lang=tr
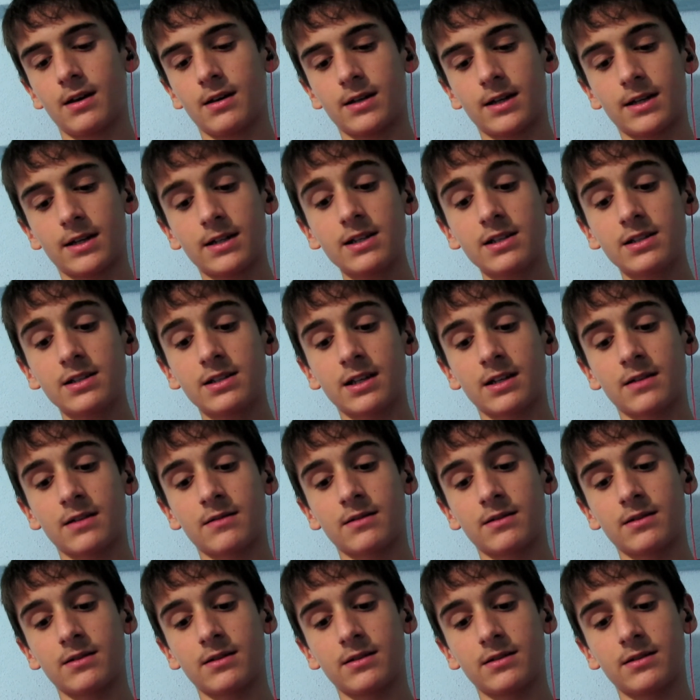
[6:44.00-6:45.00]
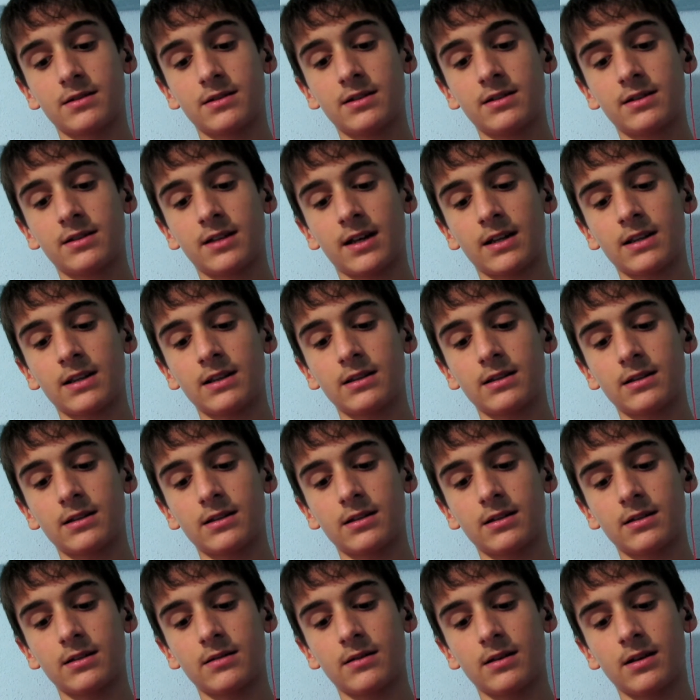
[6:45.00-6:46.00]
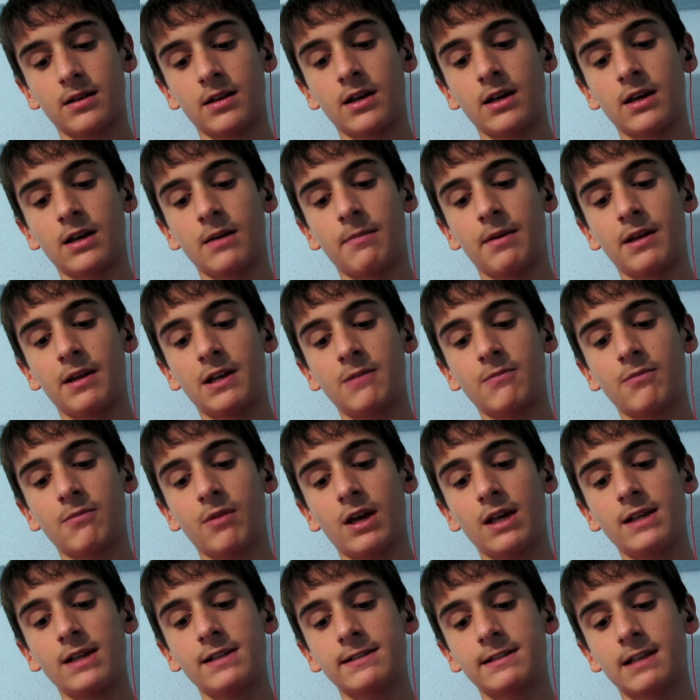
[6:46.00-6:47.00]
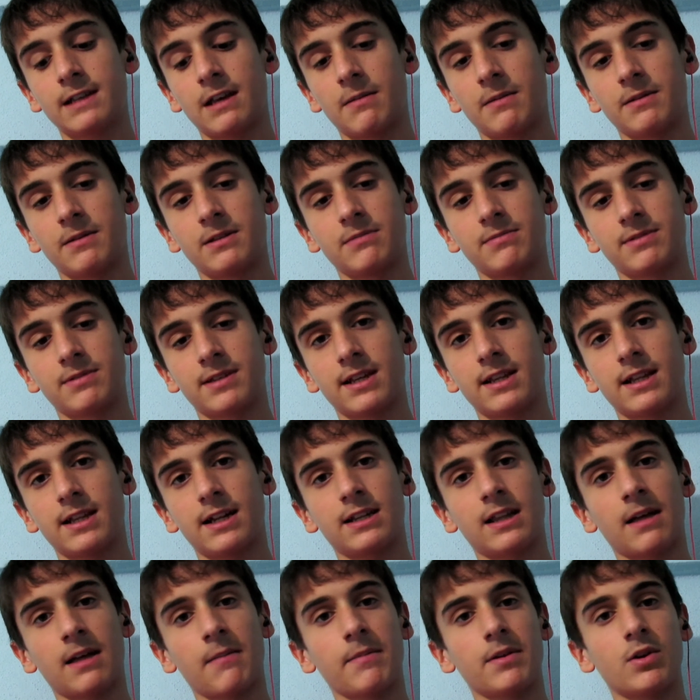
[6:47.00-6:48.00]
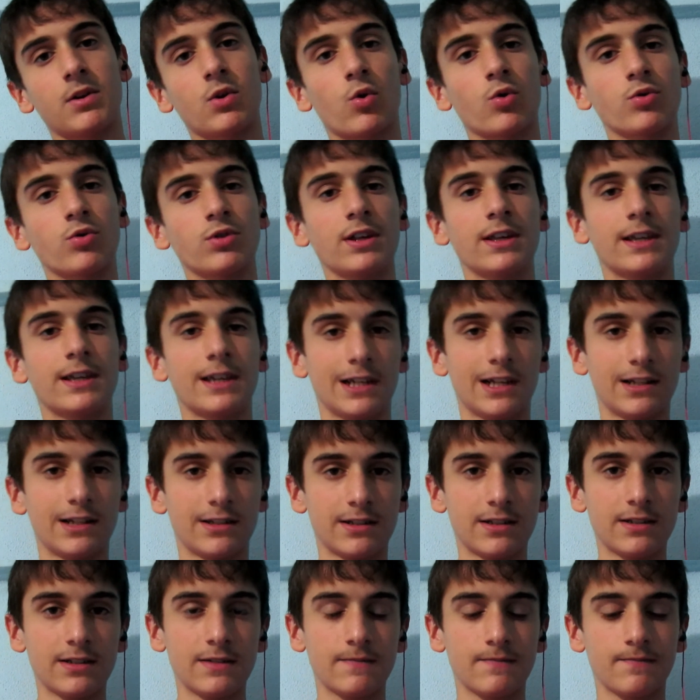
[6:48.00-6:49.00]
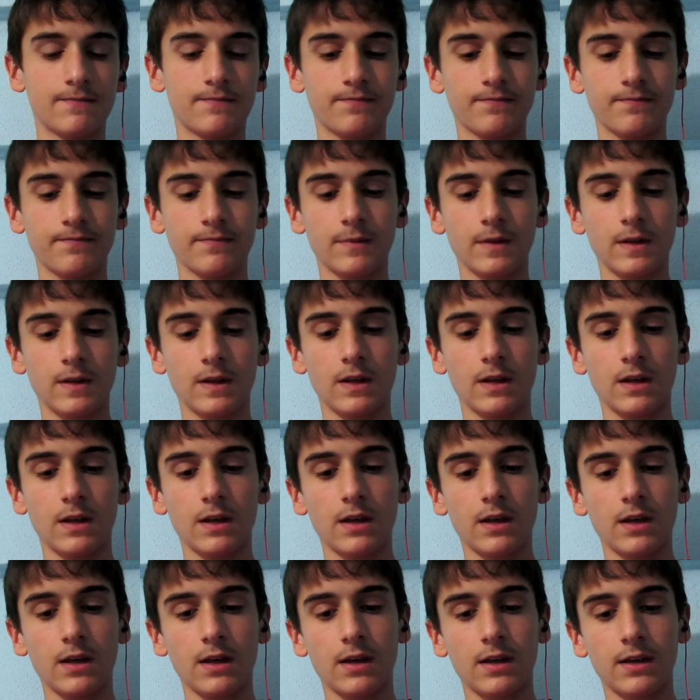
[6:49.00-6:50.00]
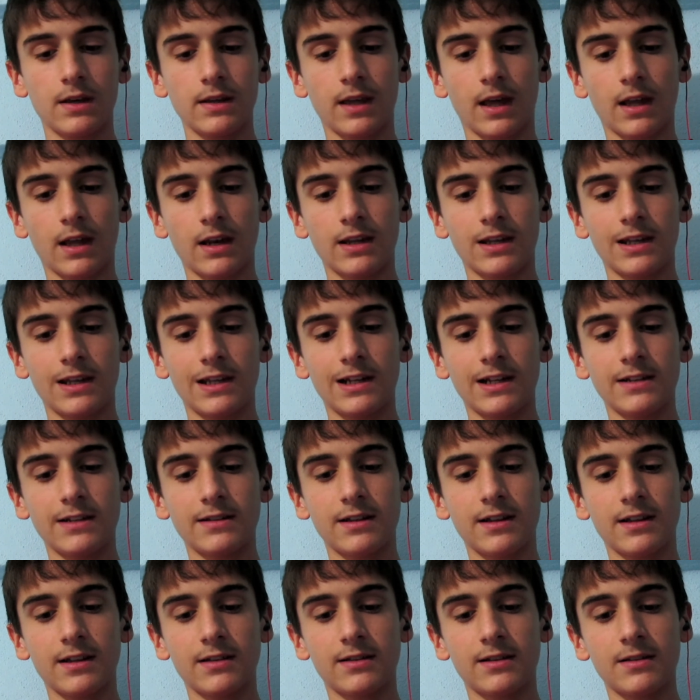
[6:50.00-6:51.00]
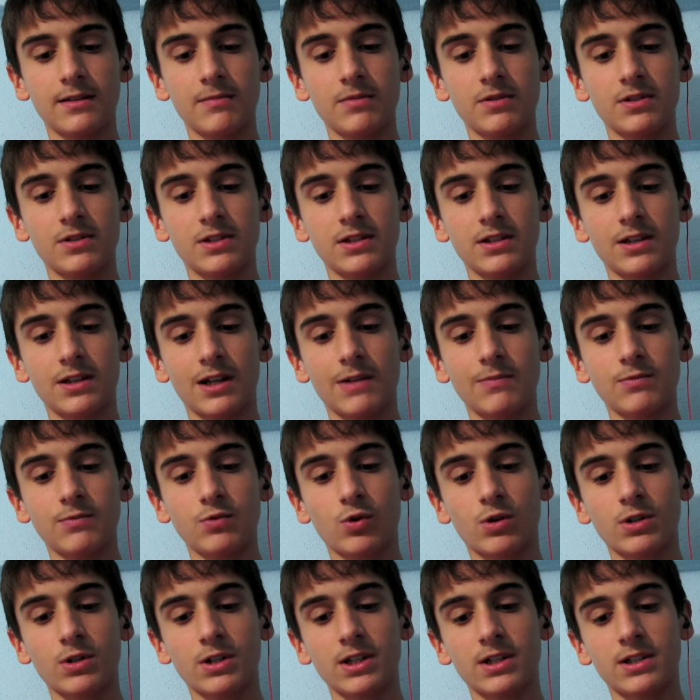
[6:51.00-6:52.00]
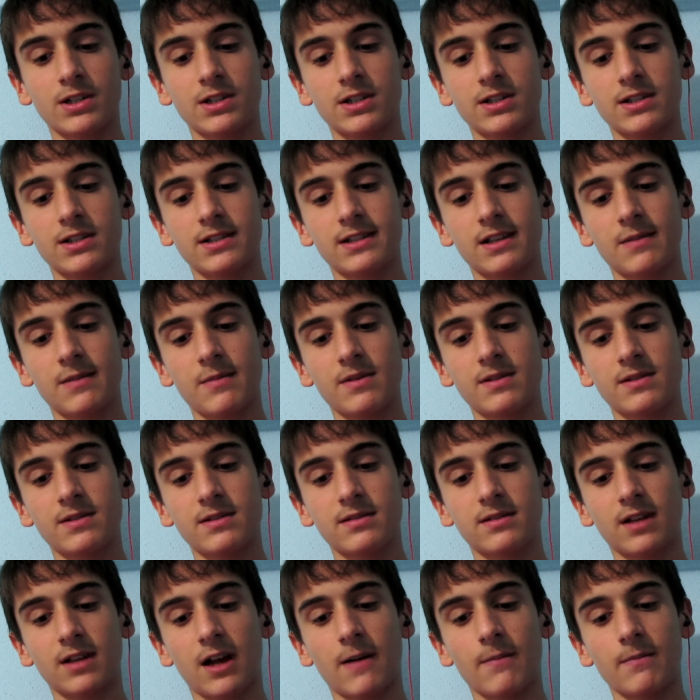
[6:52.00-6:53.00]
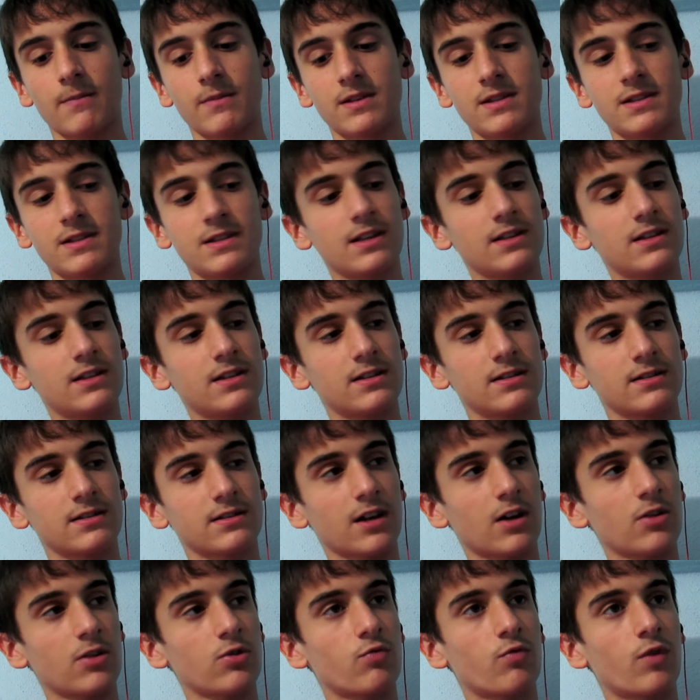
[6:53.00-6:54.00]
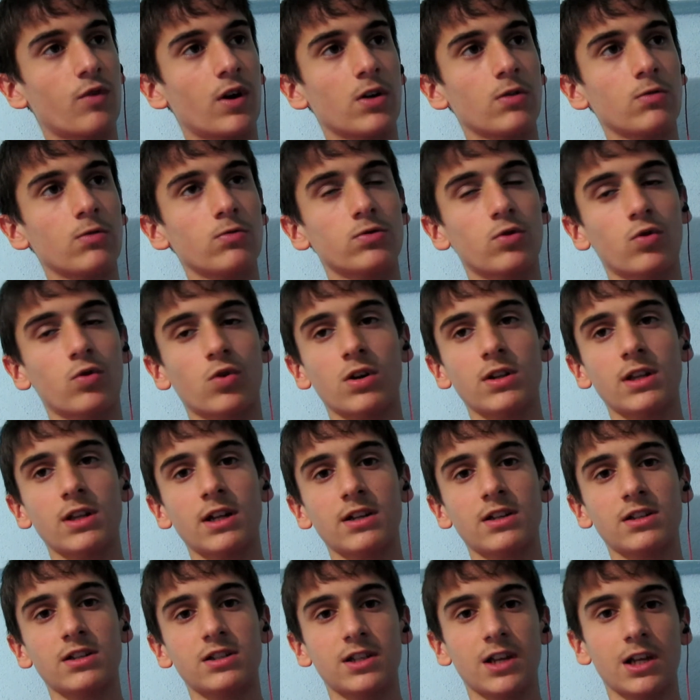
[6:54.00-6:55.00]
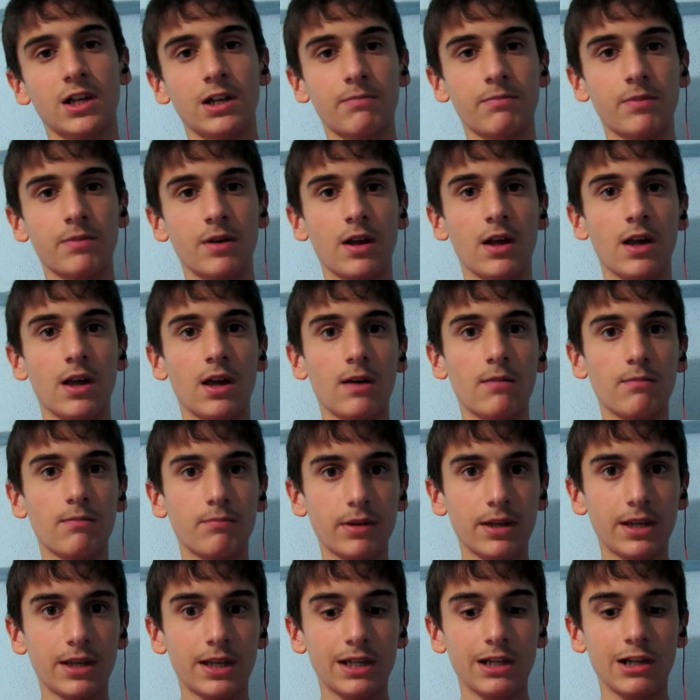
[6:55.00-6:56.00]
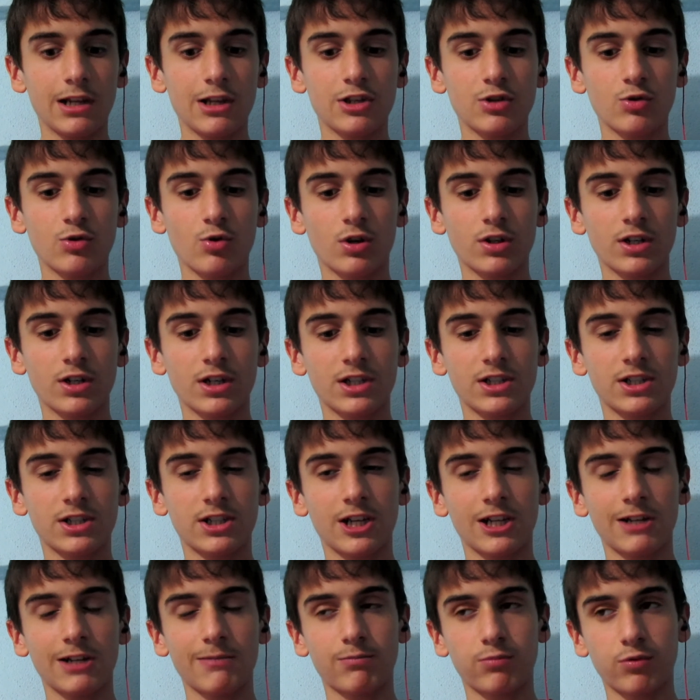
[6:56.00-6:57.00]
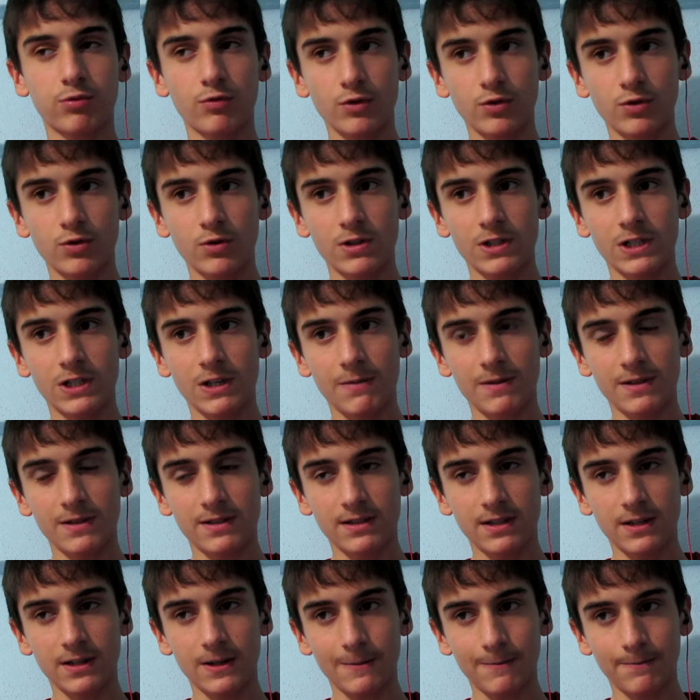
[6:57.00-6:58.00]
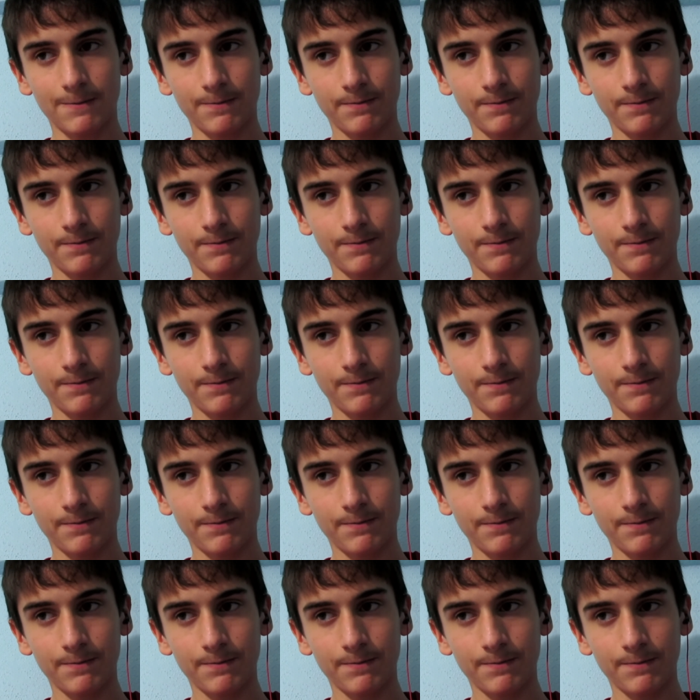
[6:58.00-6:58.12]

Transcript: Arkadaşlar cidden e, benim en sevmediğim şeylerden biri oyunda hiledir. Yani hile dediğim için gelip de o kadar kişinin izlemesi tam izlediniz sağ olun var olun da o kadar kişi gelip bir hile için o kadar kişi gelip bu videoyu izlemesi.